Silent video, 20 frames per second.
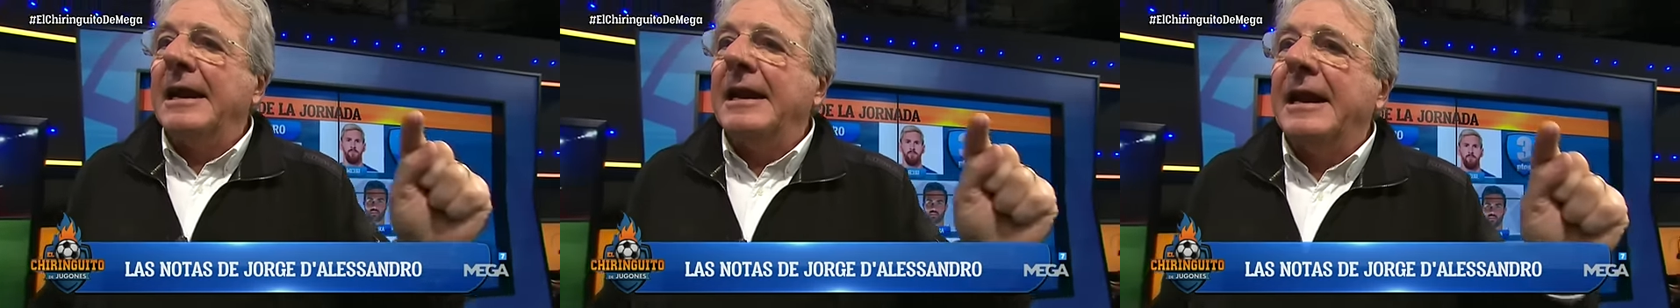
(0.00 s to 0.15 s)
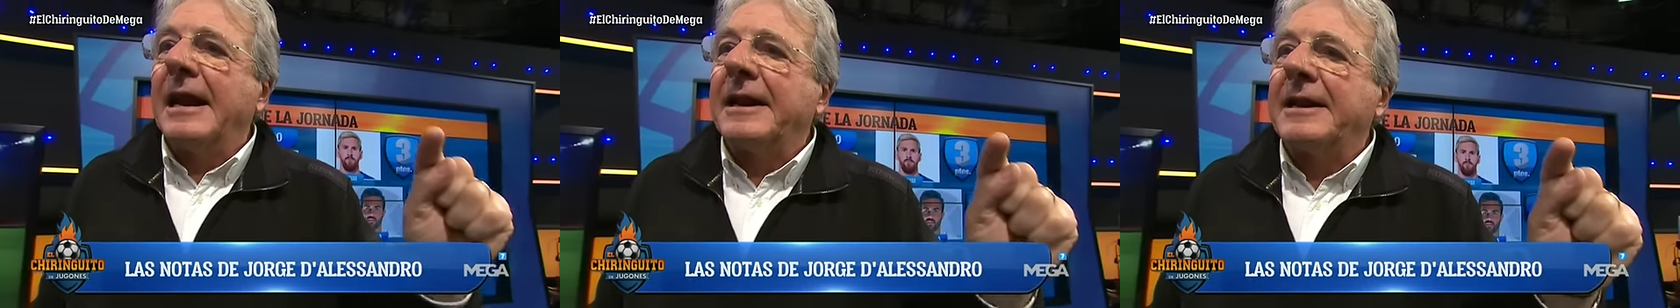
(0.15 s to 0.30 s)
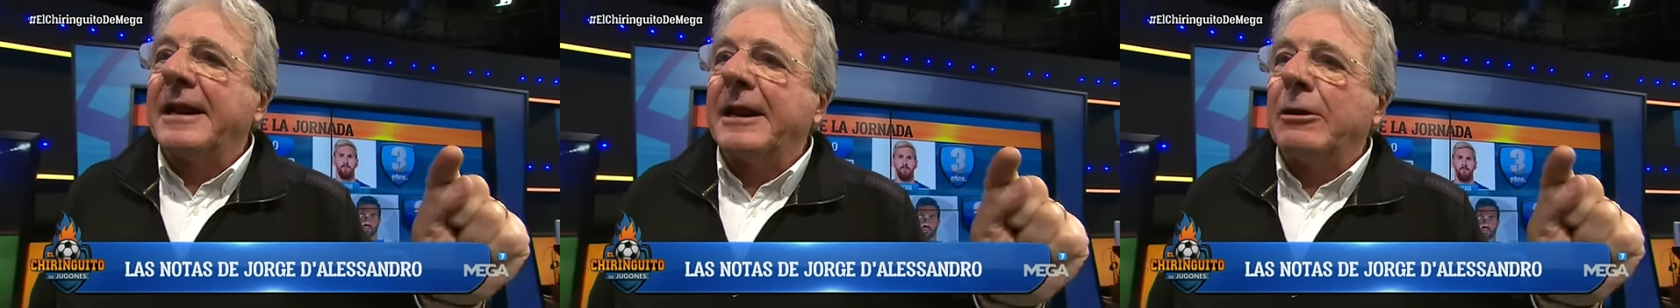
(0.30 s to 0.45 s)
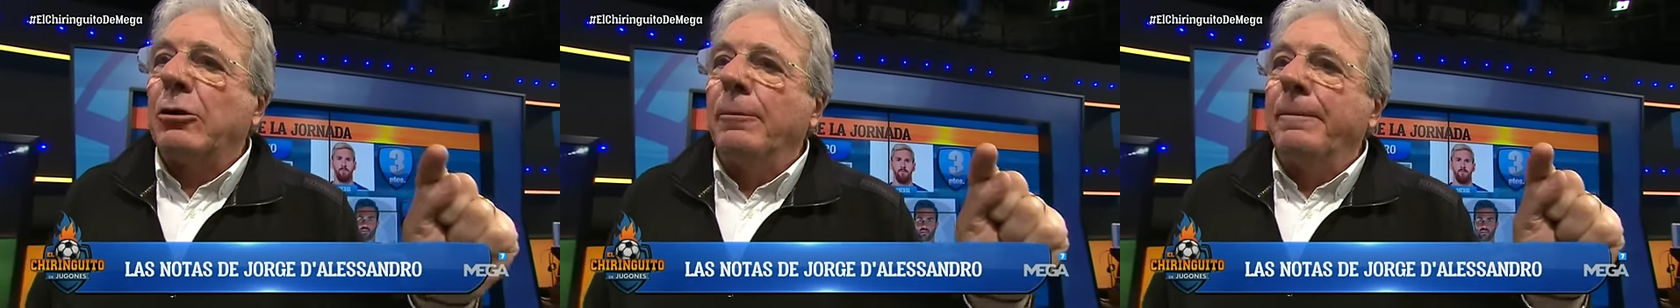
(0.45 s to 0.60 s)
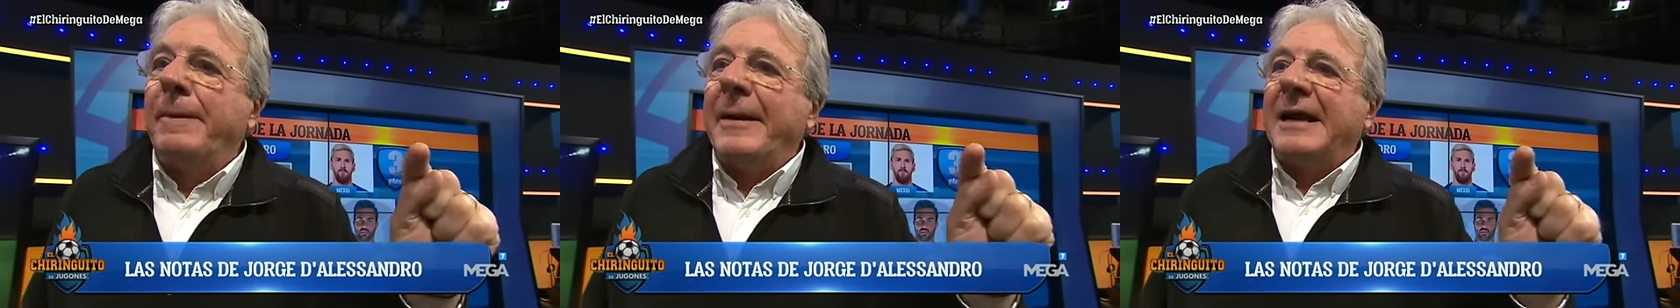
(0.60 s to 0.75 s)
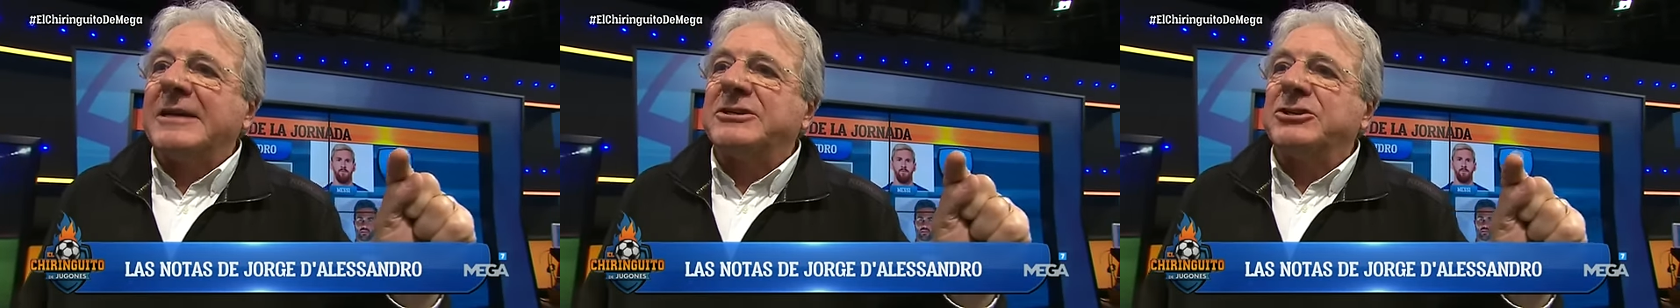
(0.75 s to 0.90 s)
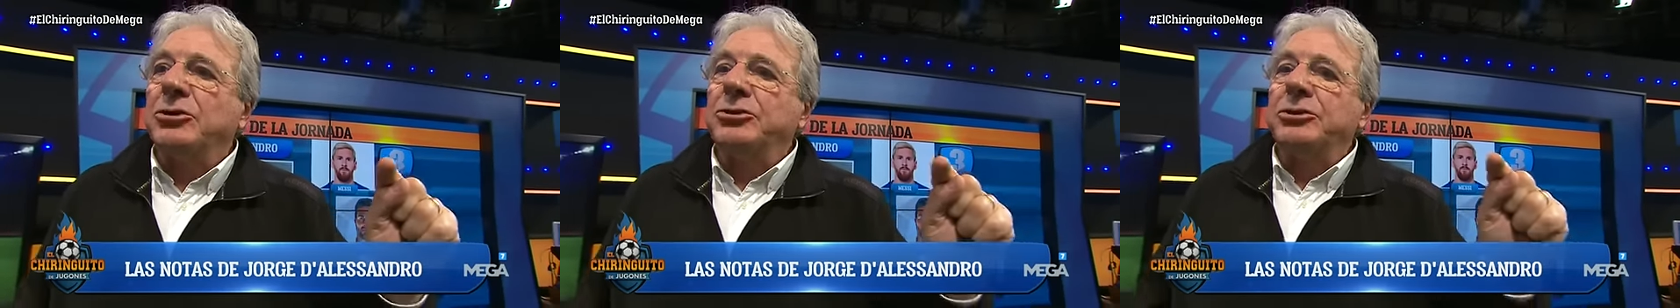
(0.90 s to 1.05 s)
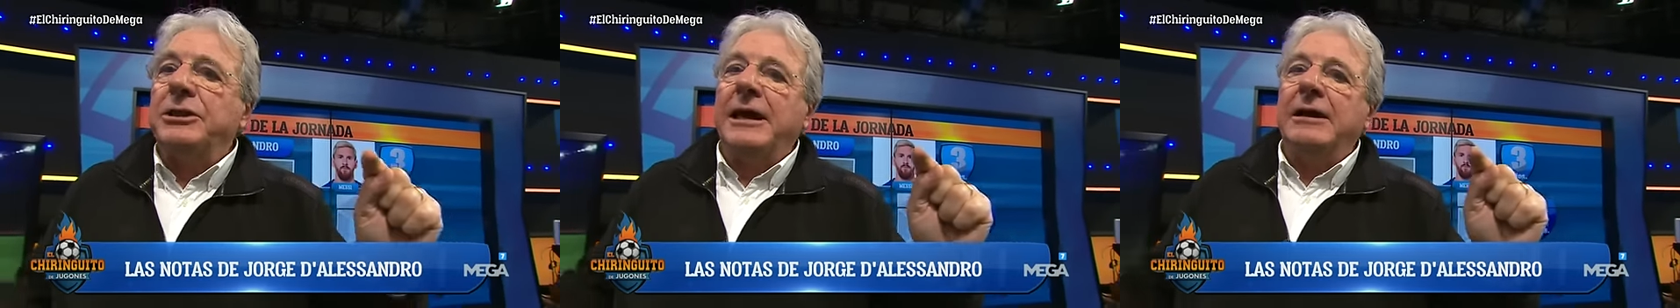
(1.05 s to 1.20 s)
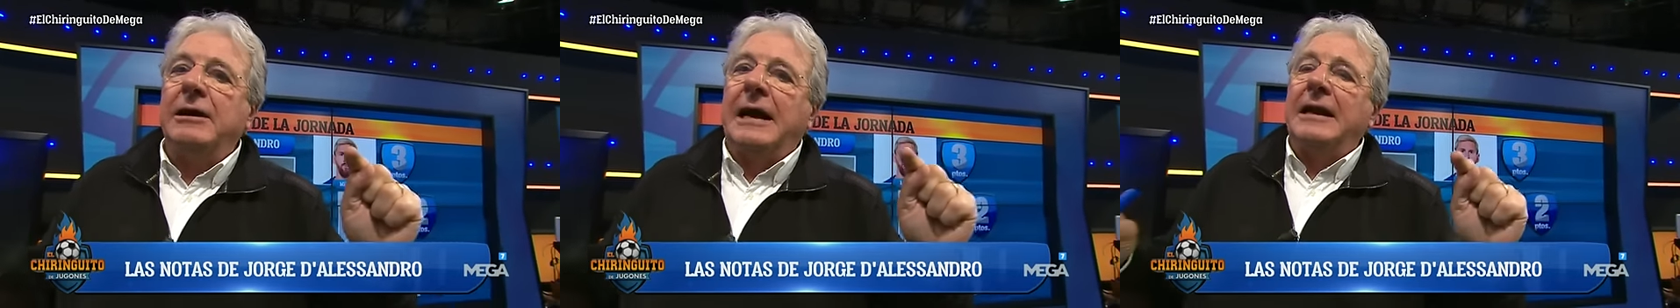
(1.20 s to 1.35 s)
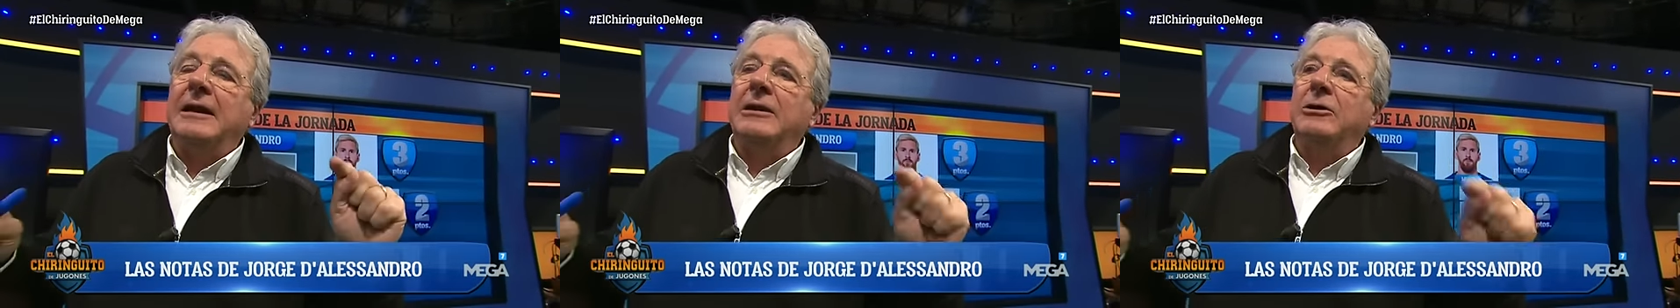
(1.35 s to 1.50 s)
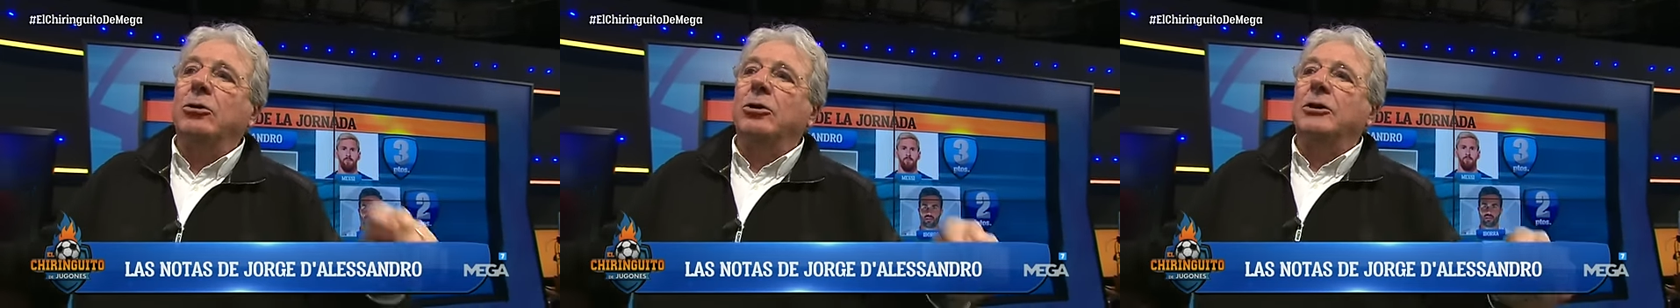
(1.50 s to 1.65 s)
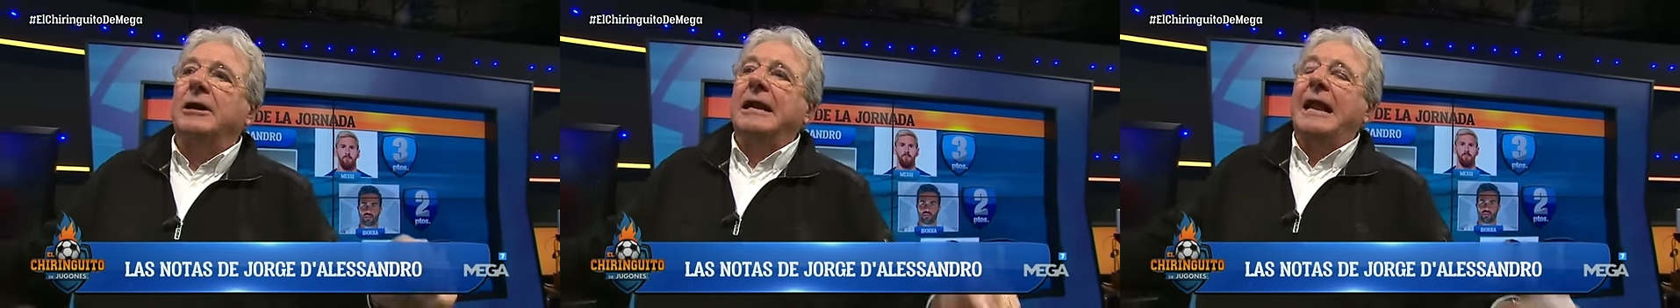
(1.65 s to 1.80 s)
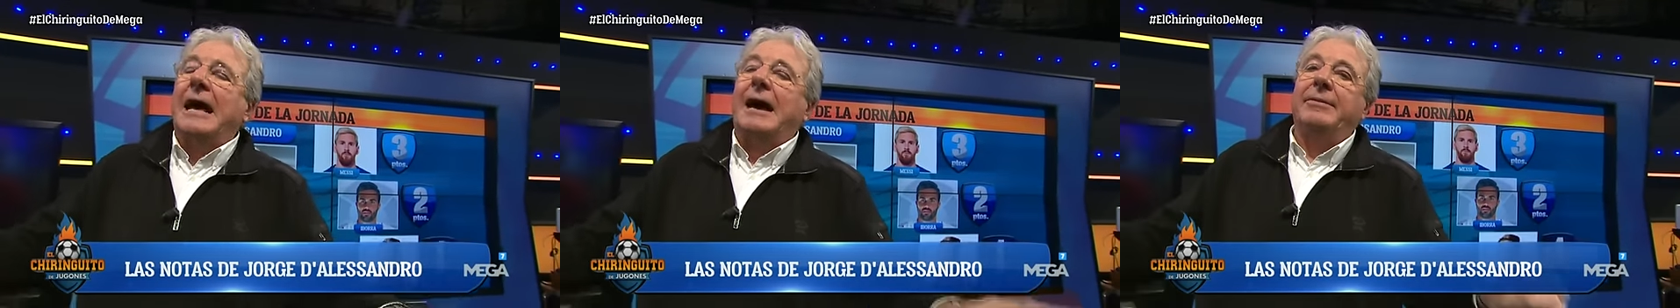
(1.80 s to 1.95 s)
la recuperación de
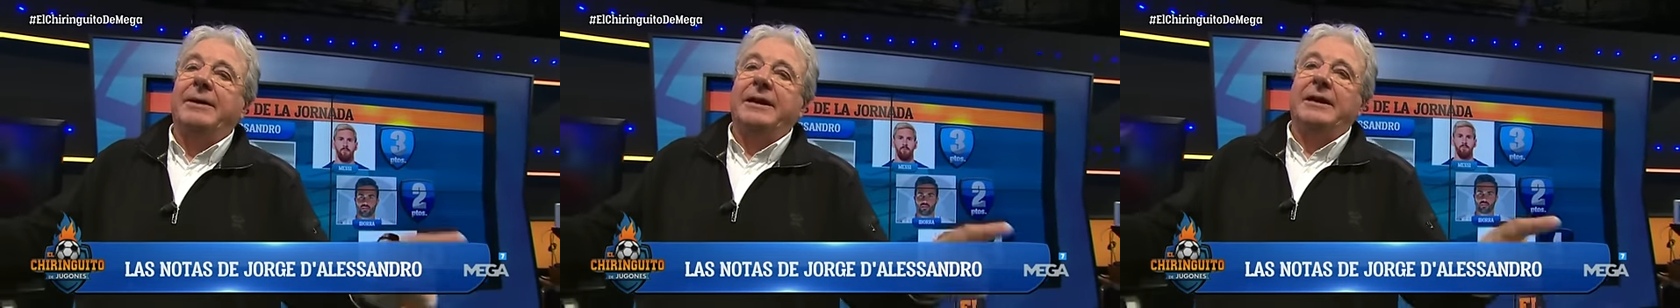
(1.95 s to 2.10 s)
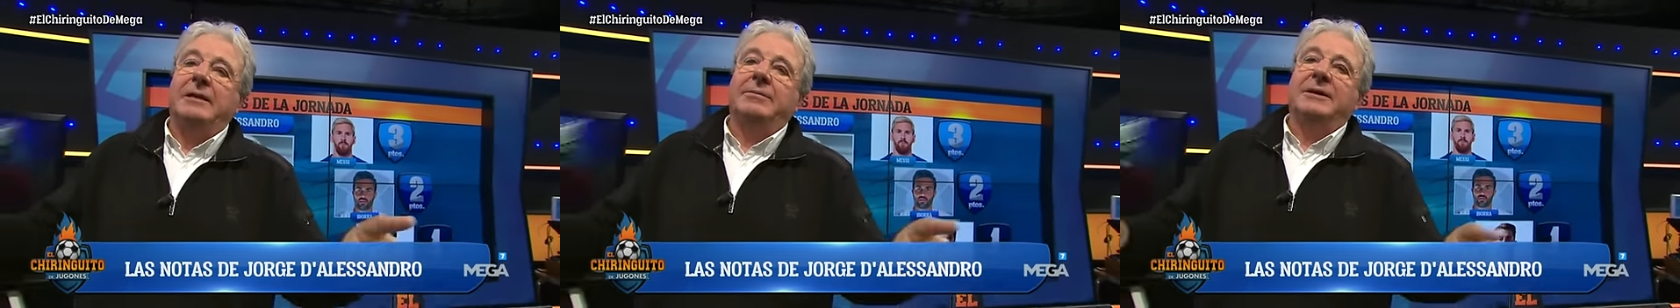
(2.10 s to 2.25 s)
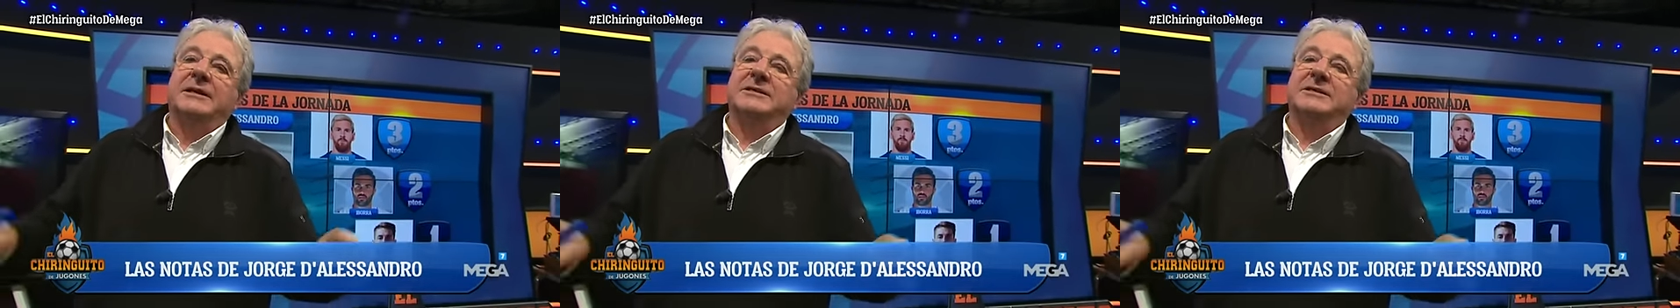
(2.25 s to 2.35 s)
algo clave en el